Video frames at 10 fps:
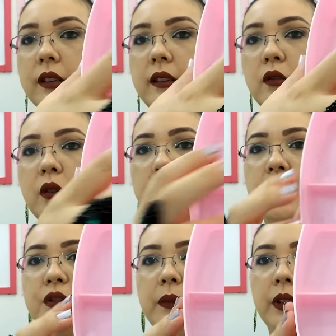Ó, tem um
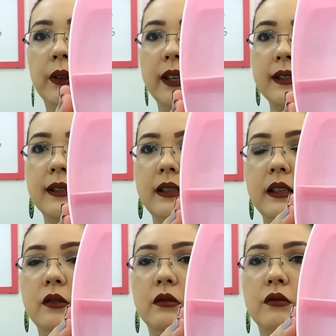compartimento aqui assim,
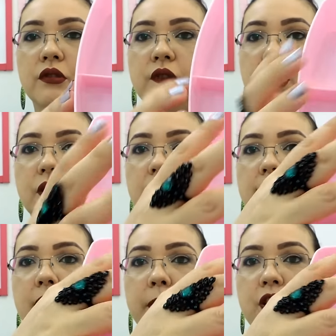um divisório,
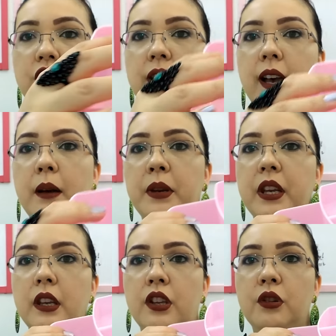essa parte que abre.
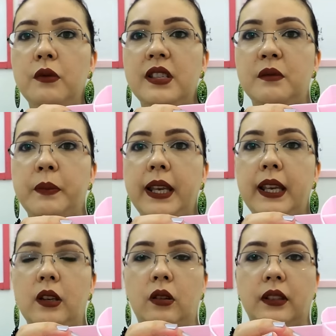E um
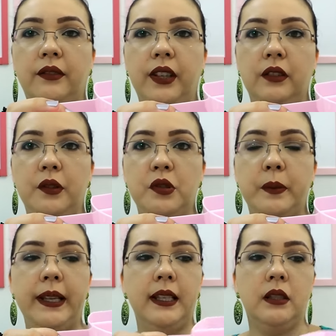espelho, ó, tá vendo? um
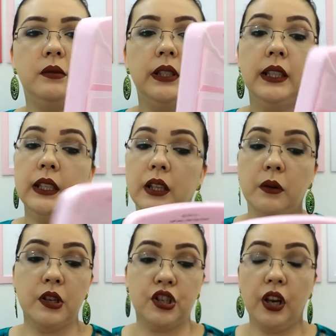espelhão.
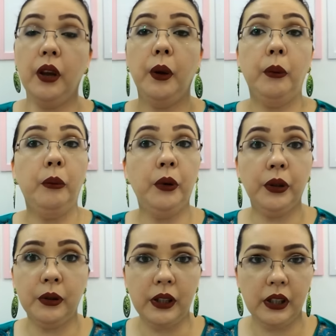Então eu achei
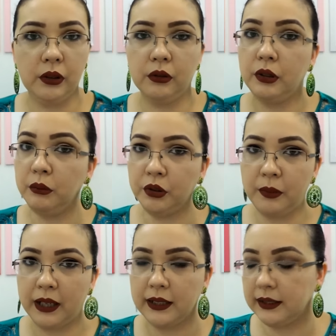muito lindo e
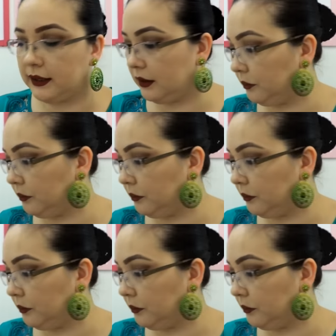muito bacana.